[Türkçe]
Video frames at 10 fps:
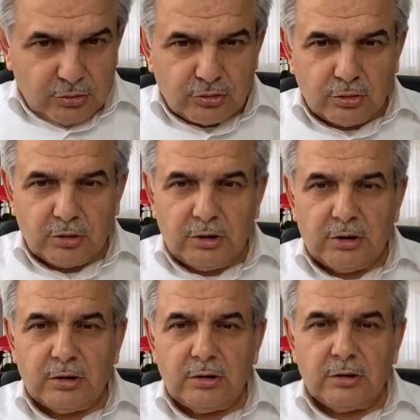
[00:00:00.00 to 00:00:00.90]
Çok
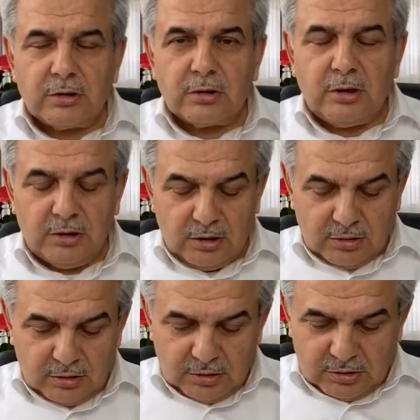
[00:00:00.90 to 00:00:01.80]
değerli
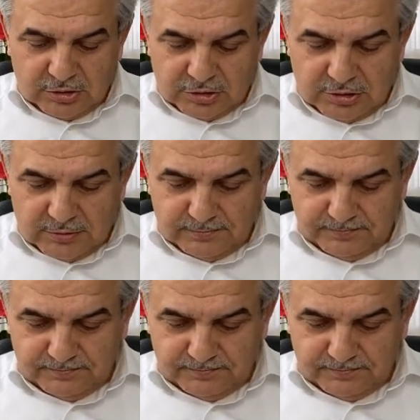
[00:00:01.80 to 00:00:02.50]
gayretli kardeşlerim,